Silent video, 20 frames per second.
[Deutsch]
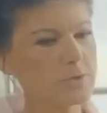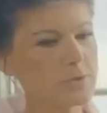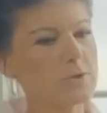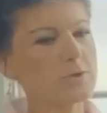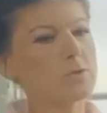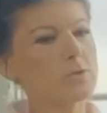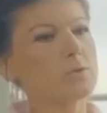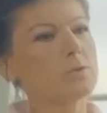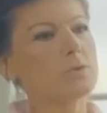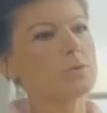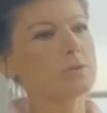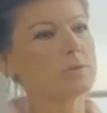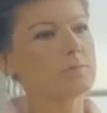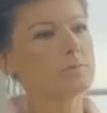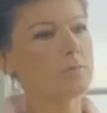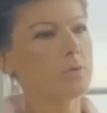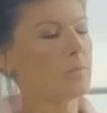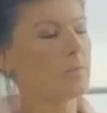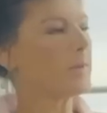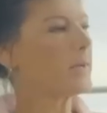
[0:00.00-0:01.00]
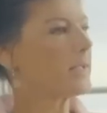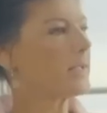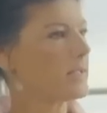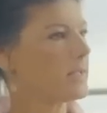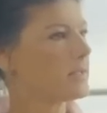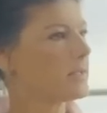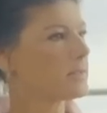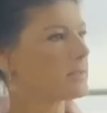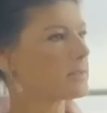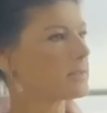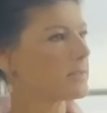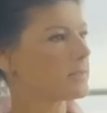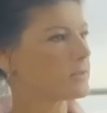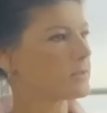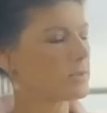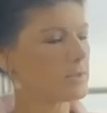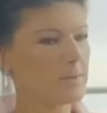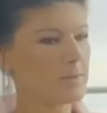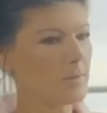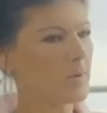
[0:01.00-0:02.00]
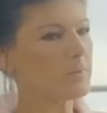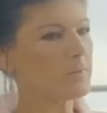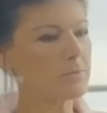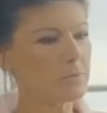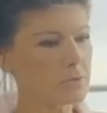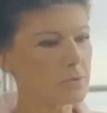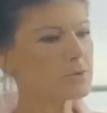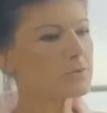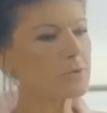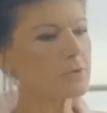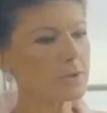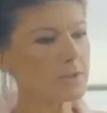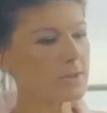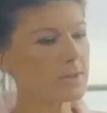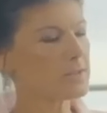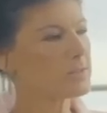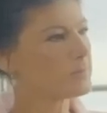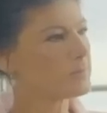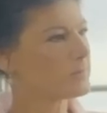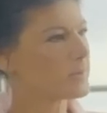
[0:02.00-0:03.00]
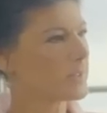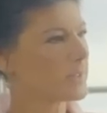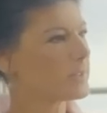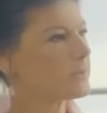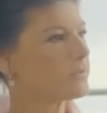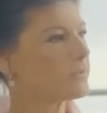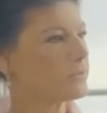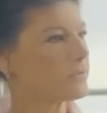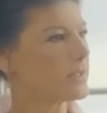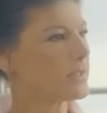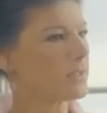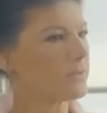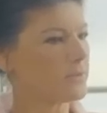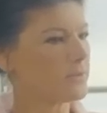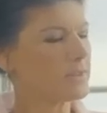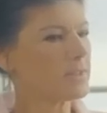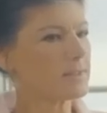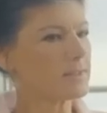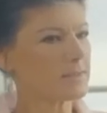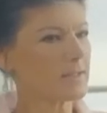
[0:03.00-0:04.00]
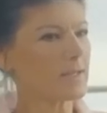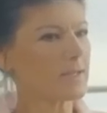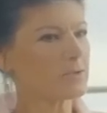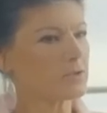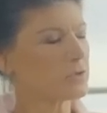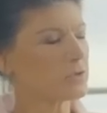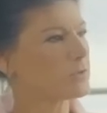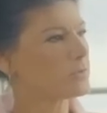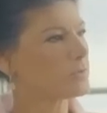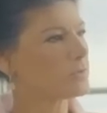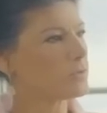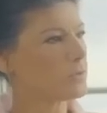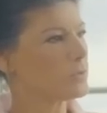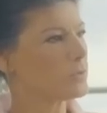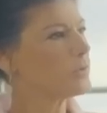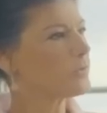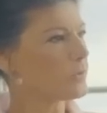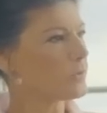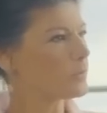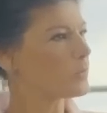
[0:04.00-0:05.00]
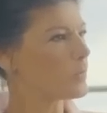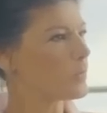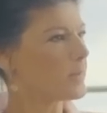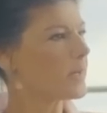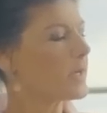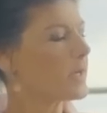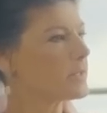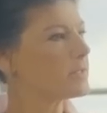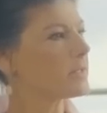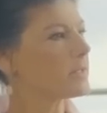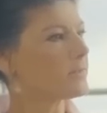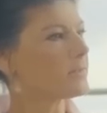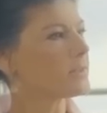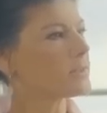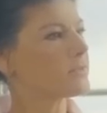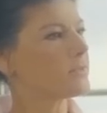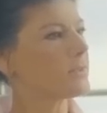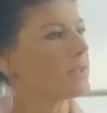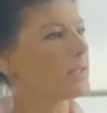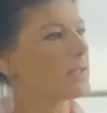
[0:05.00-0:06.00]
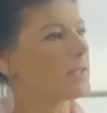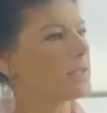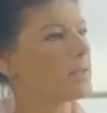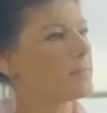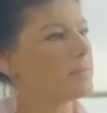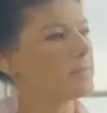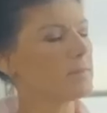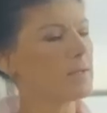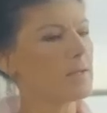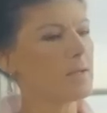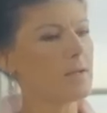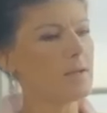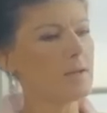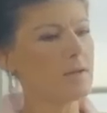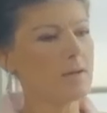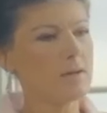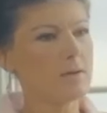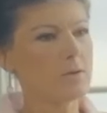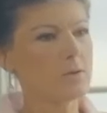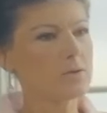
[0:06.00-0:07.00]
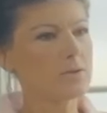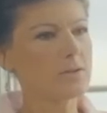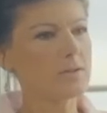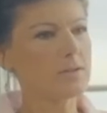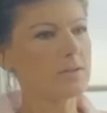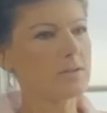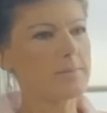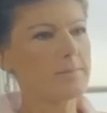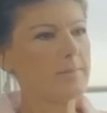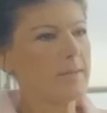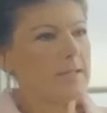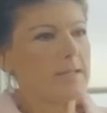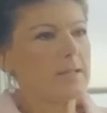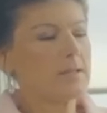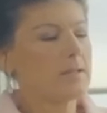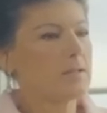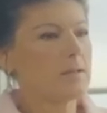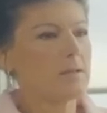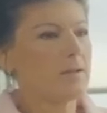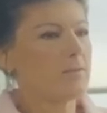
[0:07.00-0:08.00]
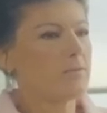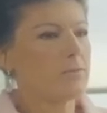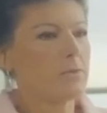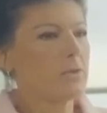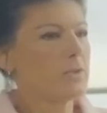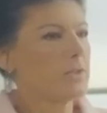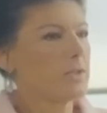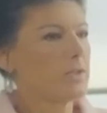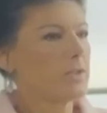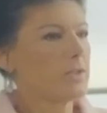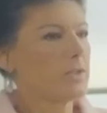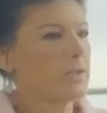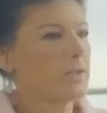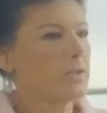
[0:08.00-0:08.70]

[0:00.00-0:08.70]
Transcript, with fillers: Positionen propagiert. Also ich nehme auch bewusst wirklich diesen Begriff, weil ich finde, das hat schon Züge von Propaganda, was wir erleben. Und die Medien erfüllen ihre.